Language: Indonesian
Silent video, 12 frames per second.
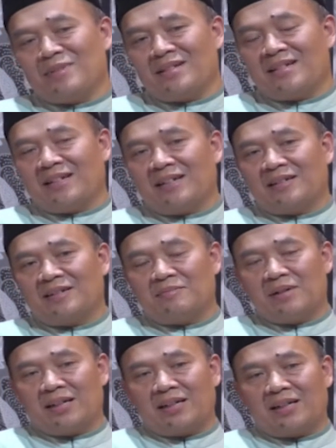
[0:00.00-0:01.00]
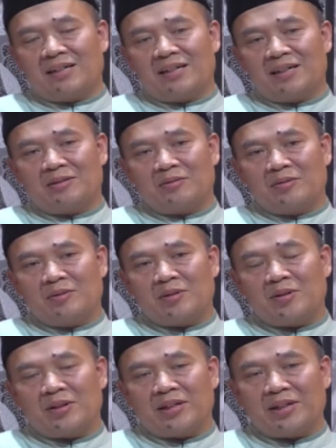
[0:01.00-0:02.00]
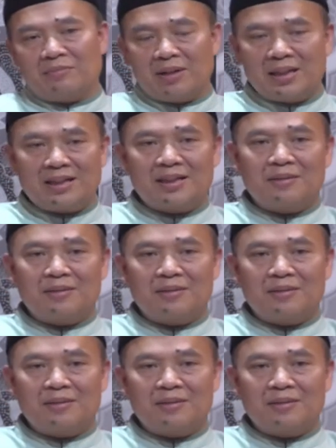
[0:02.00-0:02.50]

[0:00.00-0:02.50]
menjaga kebaikan itu hebat,